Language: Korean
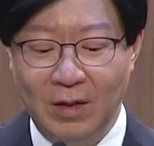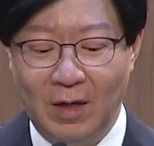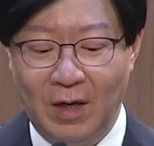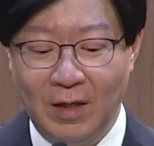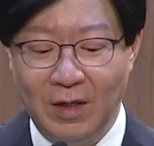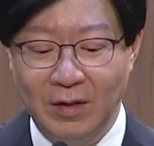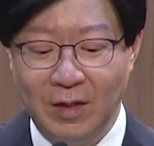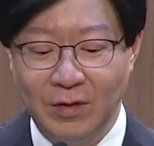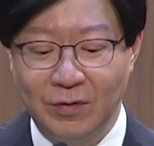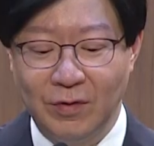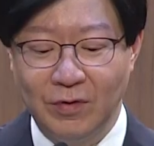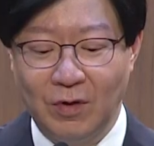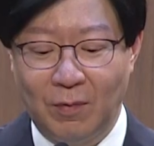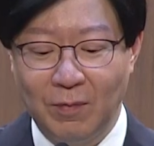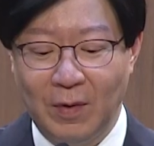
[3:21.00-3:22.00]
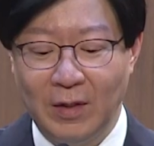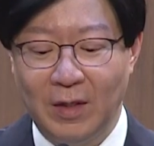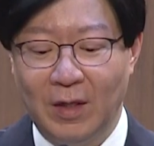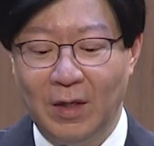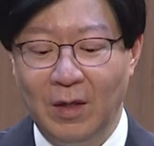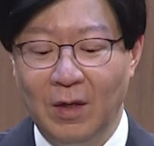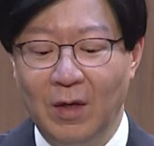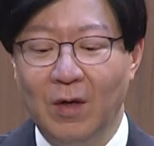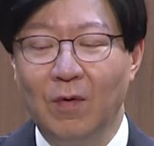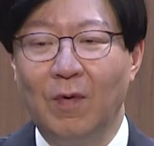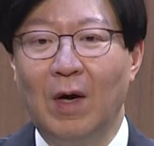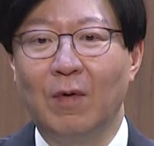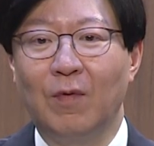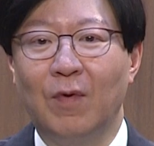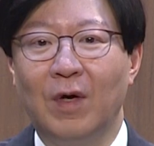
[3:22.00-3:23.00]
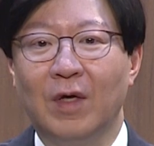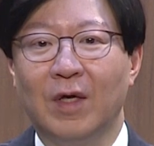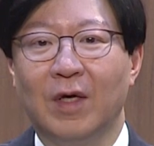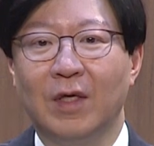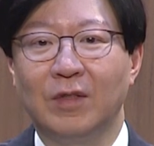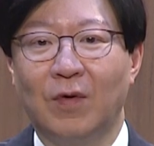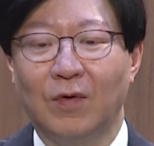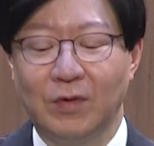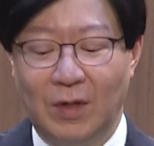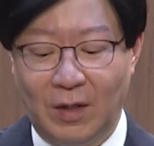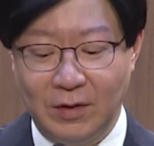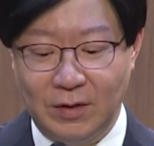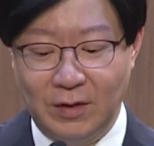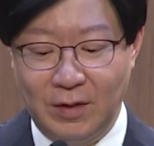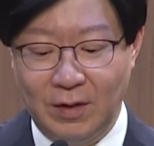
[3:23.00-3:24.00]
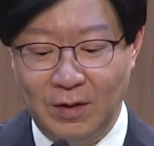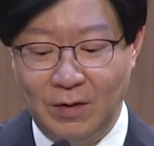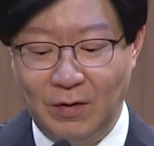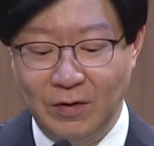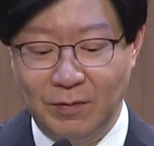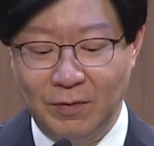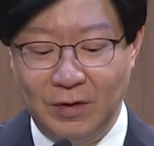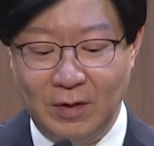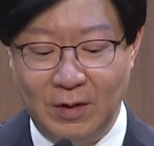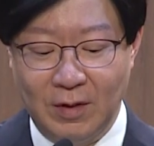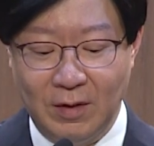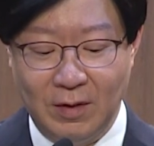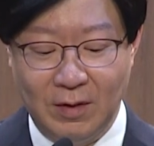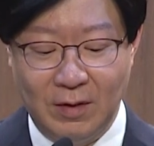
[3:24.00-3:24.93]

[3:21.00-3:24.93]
가계대출 전반에 확고하게 정착시킬 것입니다.